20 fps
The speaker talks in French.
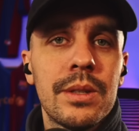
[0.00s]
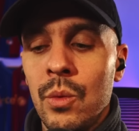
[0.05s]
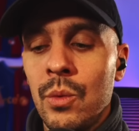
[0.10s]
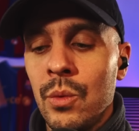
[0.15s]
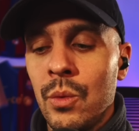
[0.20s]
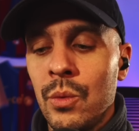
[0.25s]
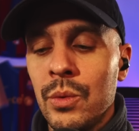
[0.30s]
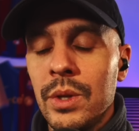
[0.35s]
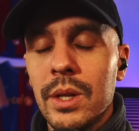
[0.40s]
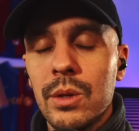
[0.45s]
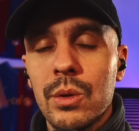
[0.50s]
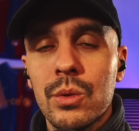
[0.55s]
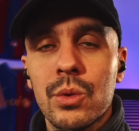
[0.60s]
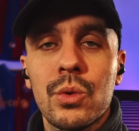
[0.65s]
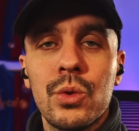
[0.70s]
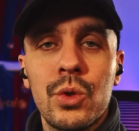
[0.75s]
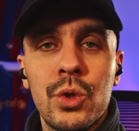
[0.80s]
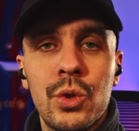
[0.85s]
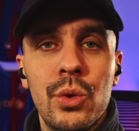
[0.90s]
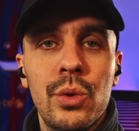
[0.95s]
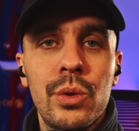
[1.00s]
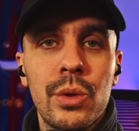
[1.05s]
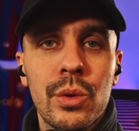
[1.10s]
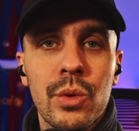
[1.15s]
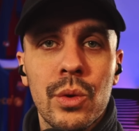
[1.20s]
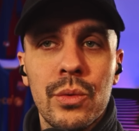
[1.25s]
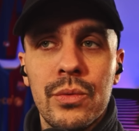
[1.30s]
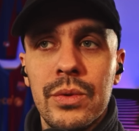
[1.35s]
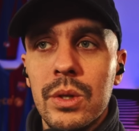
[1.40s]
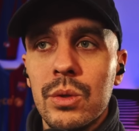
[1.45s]
On, a notre jeu,
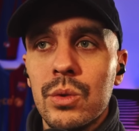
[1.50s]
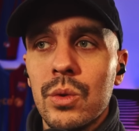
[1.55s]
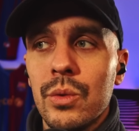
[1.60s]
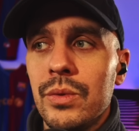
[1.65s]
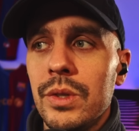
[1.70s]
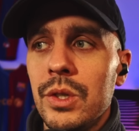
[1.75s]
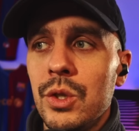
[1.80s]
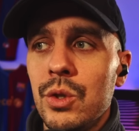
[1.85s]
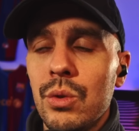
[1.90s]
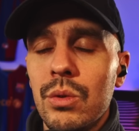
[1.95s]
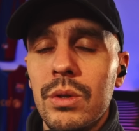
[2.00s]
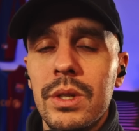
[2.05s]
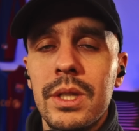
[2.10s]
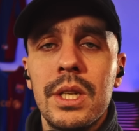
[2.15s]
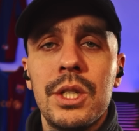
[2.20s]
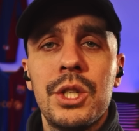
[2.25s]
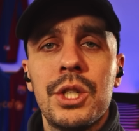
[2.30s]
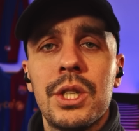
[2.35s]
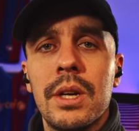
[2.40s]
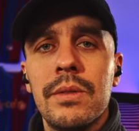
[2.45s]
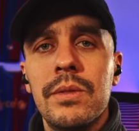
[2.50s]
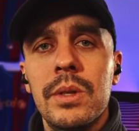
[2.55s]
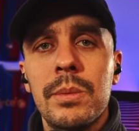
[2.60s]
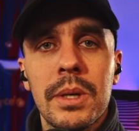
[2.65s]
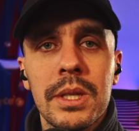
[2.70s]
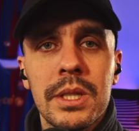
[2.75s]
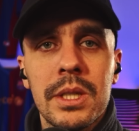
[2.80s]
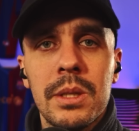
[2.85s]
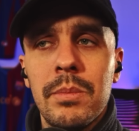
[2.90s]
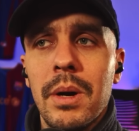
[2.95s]
notre philosophie de jeu, l'idée de Xavi
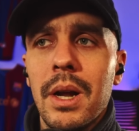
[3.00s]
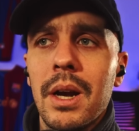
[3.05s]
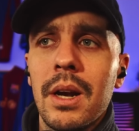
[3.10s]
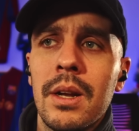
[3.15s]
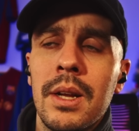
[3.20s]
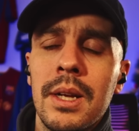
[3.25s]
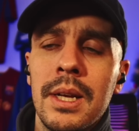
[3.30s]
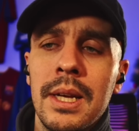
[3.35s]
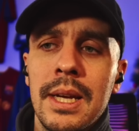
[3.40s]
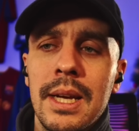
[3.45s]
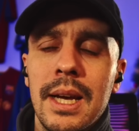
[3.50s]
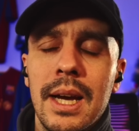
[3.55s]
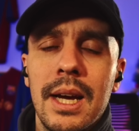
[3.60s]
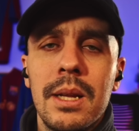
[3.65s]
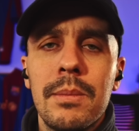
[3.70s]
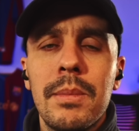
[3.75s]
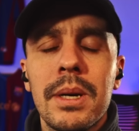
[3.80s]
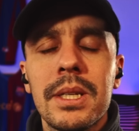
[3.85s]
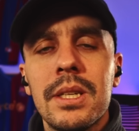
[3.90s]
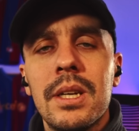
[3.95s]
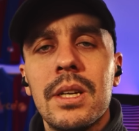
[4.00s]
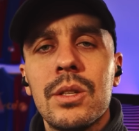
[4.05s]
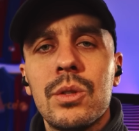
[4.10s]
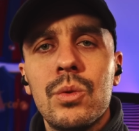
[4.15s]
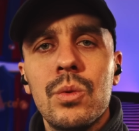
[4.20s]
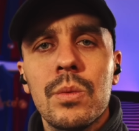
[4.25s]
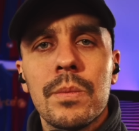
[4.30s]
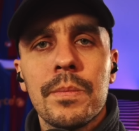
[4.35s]
principale, elle est basée là-dessus.